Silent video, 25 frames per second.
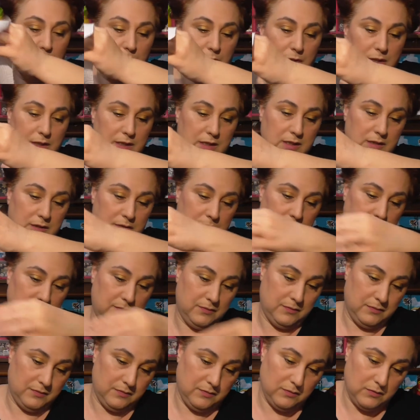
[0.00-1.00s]
pues,
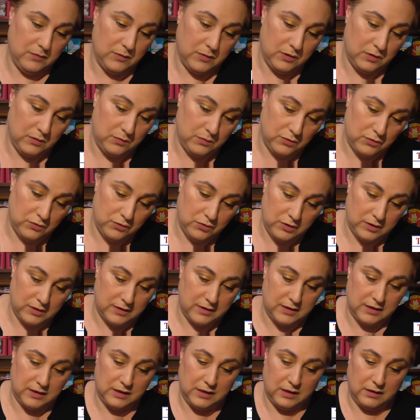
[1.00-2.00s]
bueno, pues no
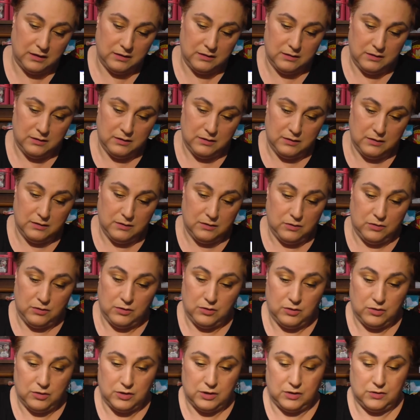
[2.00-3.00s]
necesita
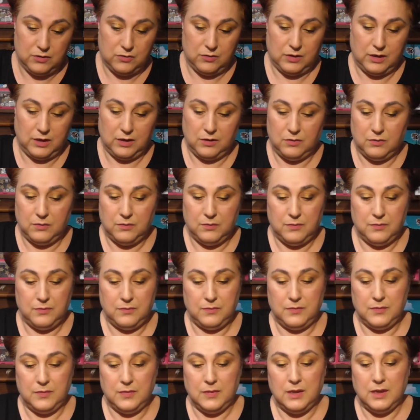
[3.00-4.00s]
no nos he ensuciado
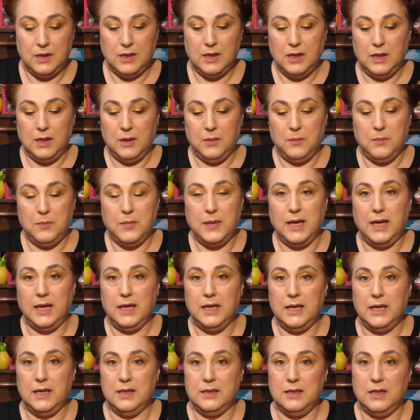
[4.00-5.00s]
me ha
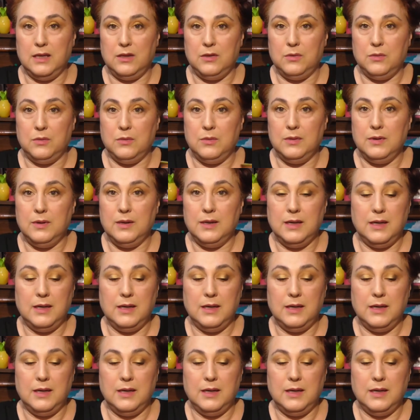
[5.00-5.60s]
encantado